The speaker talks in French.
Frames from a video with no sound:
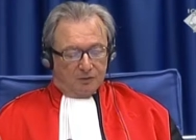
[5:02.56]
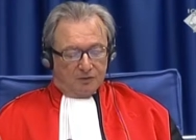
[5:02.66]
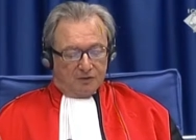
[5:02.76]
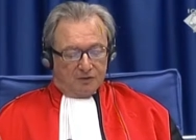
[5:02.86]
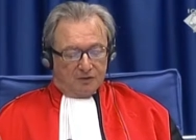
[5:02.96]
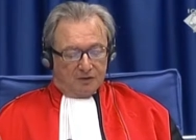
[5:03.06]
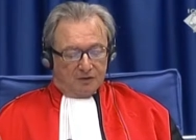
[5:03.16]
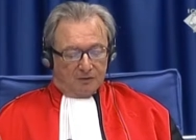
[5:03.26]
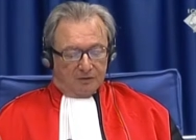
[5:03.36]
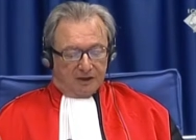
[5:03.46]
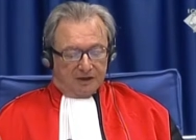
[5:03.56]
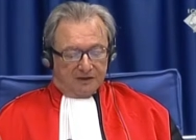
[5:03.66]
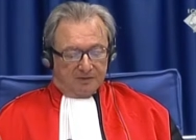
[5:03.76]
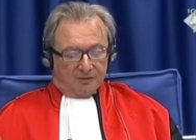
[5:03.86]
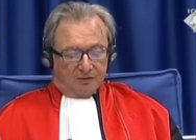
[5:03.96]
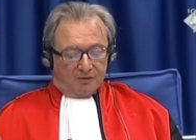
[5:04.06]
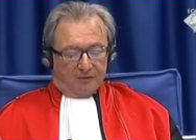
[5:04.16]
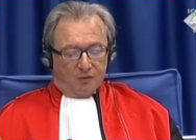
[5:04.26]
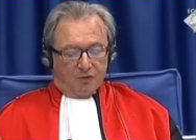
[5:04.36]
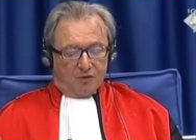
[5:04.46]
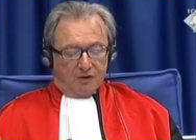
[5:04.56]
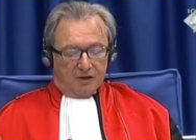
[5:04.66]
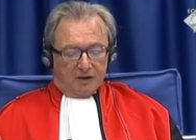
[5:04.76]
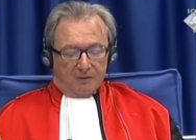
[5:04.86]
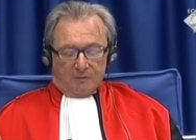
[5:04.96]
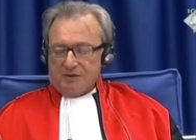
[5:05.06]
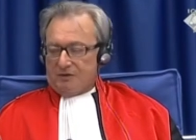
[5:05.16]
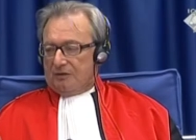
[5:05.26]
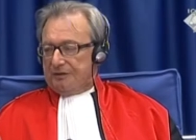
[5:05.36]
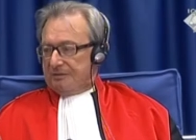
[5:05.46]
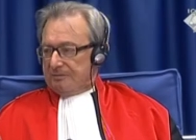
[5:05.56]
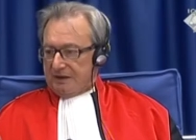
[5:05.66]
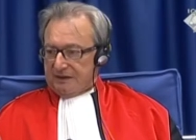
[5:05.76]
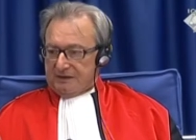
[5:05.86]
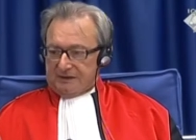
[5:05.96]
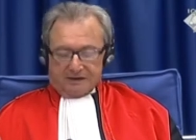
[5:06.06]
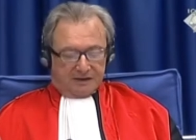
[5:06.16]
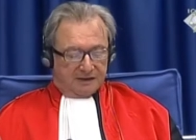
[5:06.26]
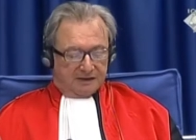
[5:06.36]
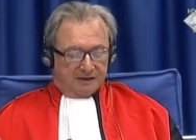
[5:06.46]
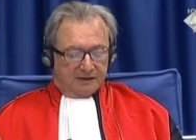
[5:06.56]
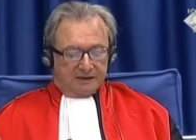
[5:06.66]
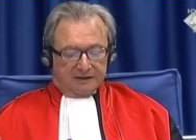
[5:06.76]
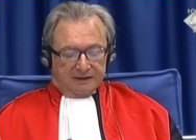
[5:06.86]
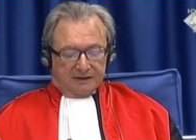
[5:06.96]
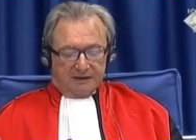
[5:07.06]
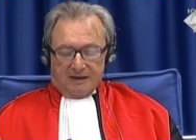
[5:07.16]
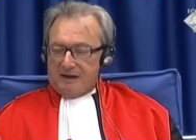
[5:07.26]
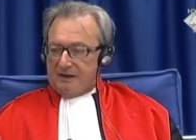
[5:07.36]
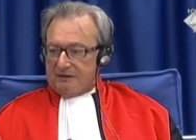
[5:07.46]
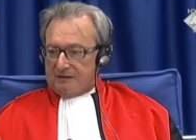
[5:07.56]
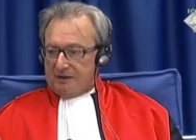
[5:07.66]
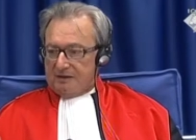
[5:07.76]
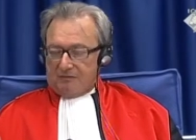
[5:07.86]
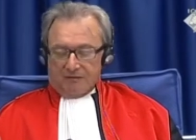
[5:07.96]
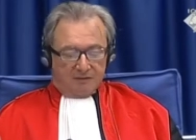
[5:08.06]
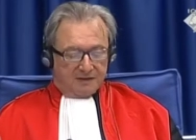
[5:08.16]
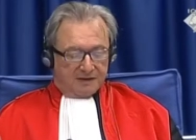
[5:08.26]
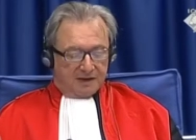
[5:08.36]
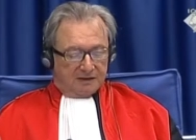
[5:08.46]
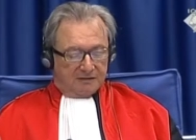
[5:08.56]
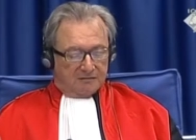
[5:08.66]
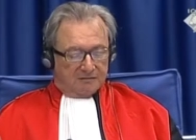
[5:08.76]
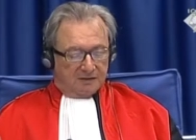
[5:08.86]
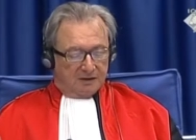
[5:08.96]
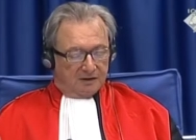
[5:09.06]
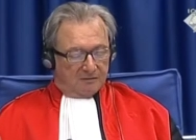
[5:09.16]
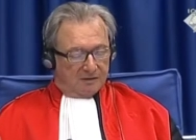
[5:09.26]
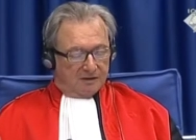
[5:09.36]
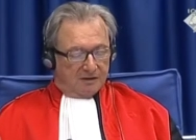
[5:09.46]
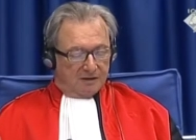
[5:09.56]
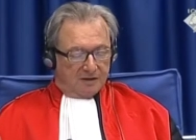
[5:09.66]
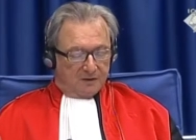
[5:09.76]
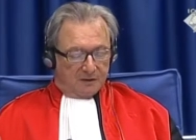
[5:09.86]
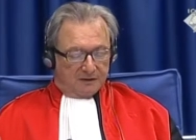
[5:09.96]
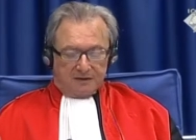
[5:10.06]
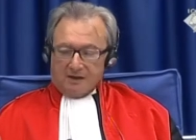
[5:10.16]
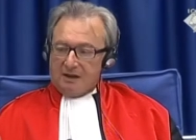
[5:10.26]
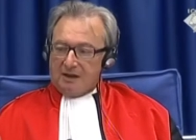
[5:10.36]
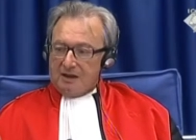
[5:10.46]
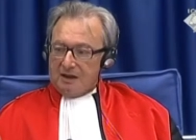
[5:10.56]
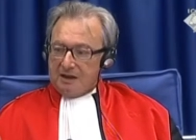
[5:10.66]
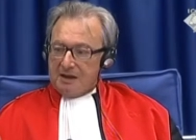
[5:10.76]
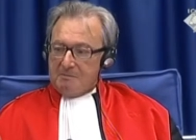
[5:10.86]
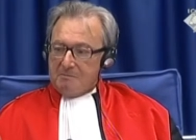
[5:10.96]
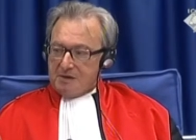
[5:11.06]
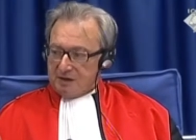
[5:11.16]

persécution pour des raisons politiques, raciales et religieuses. Et enfin, il a à répondre d'un chef de violation des lois aux coutumes de la guerre,